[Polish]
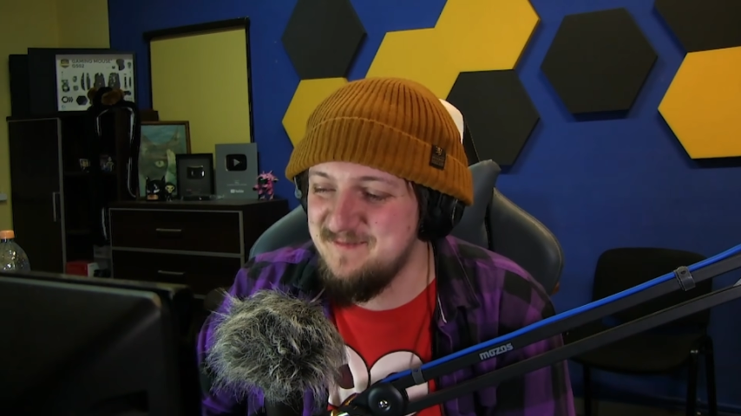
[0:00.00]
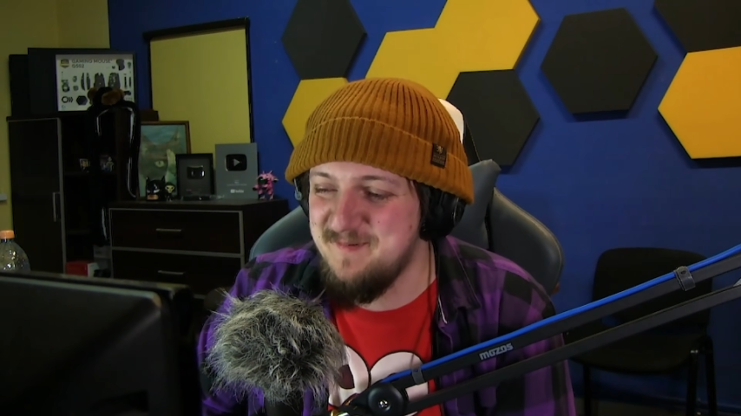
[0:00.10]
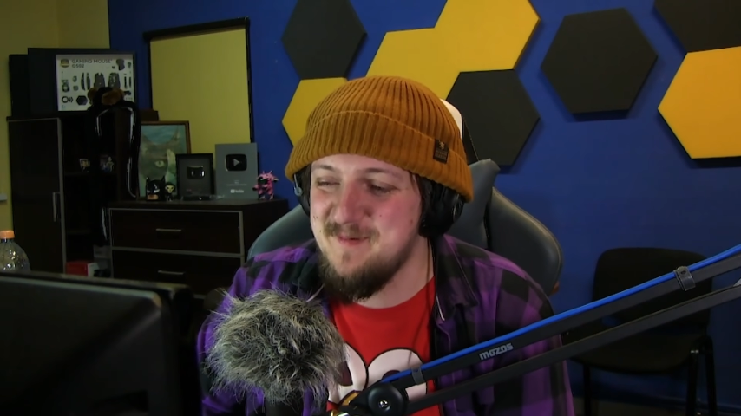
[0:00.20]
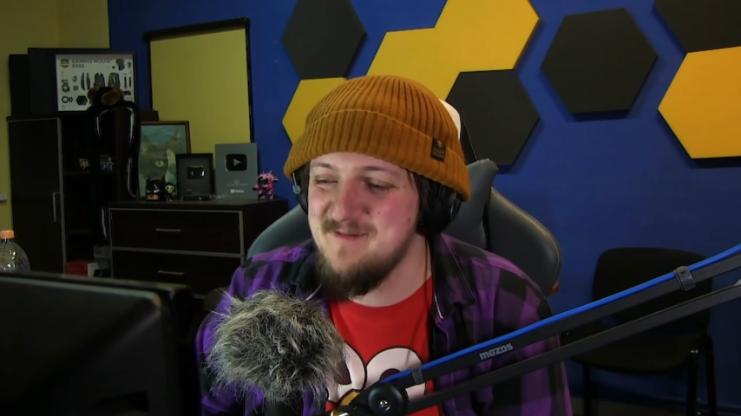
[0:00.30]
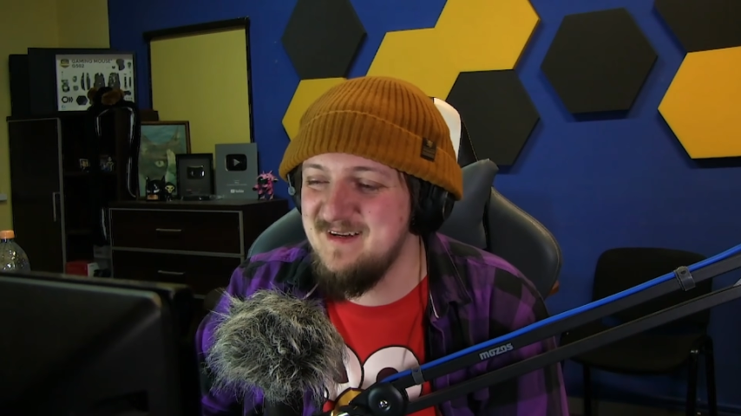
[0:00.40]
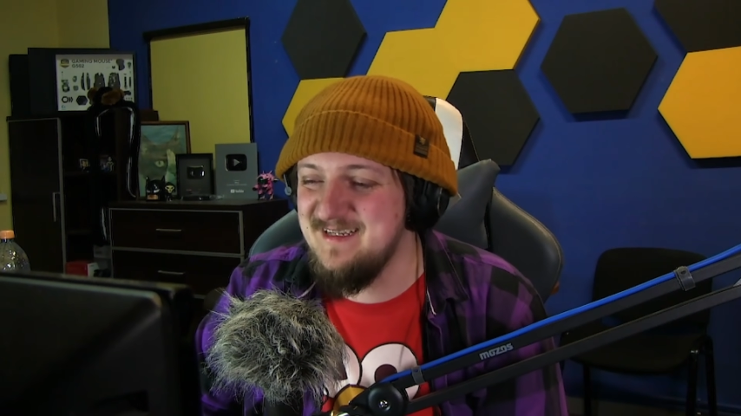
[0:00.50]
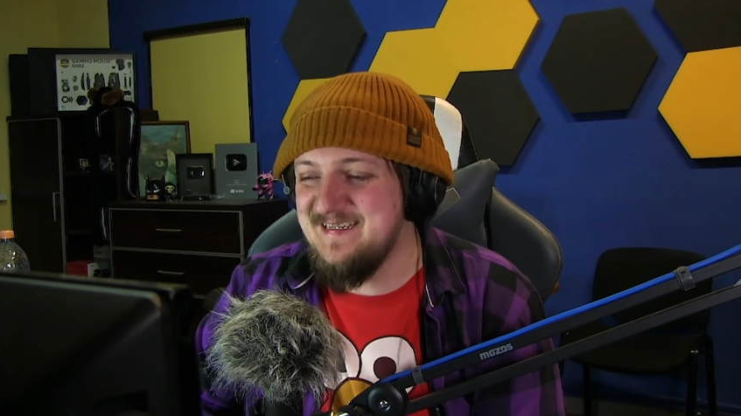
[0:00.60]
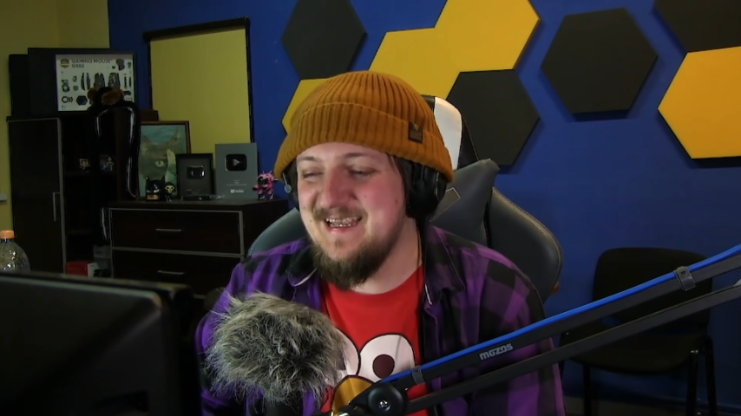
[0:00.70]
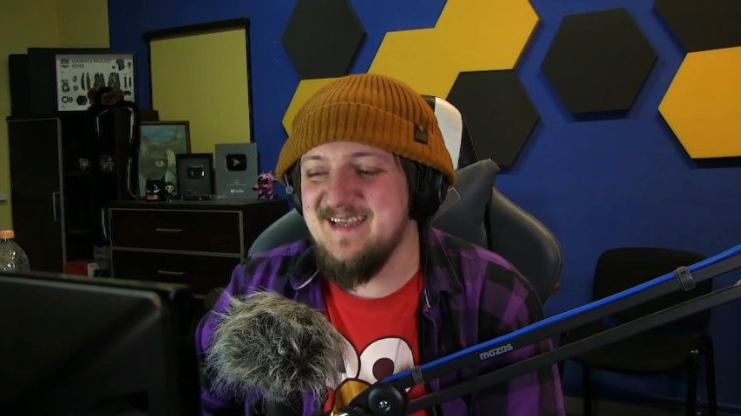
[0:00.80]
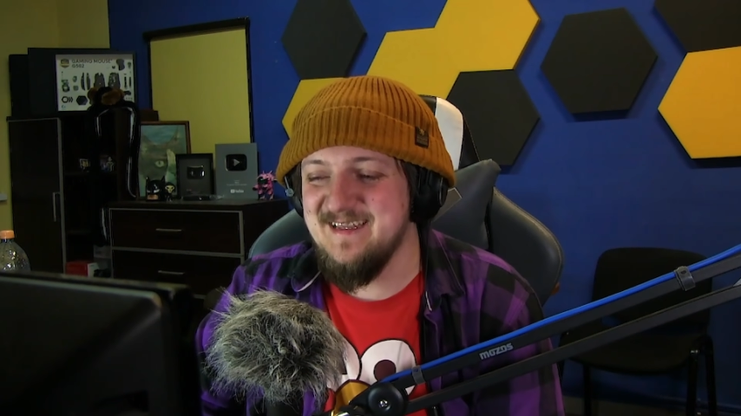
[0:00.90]

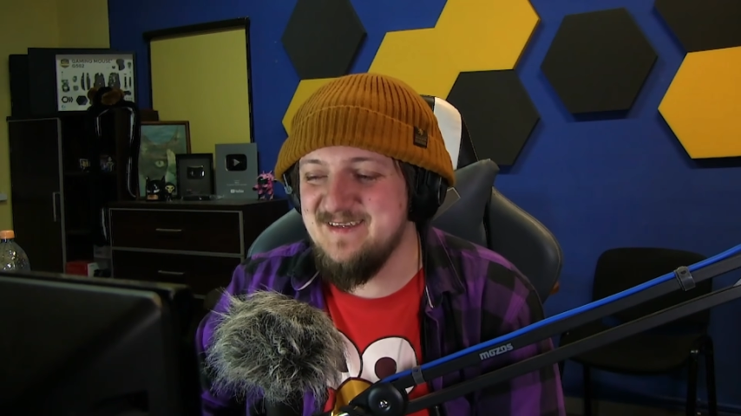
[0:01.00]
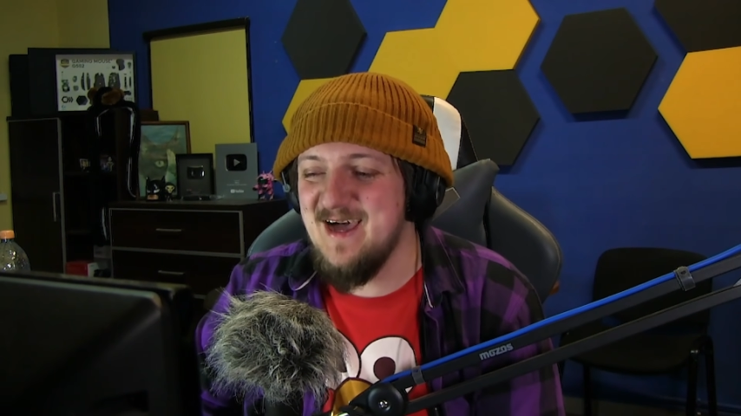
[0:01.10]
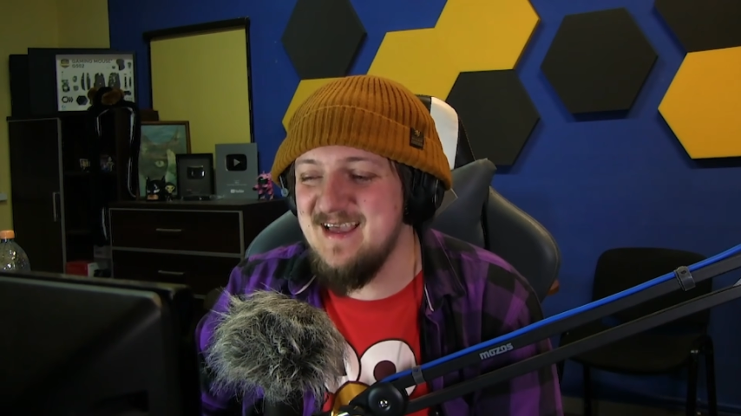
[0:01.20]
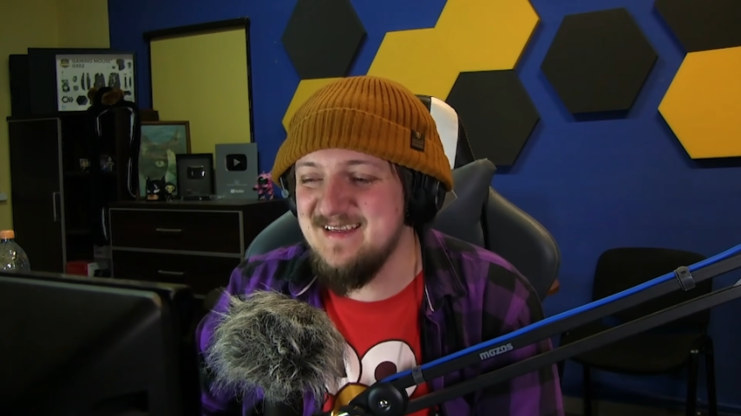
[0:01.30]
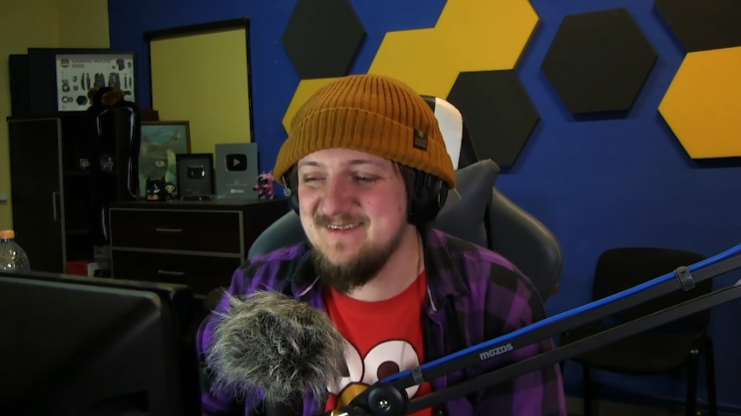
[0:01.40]
poprawiliście się, co jest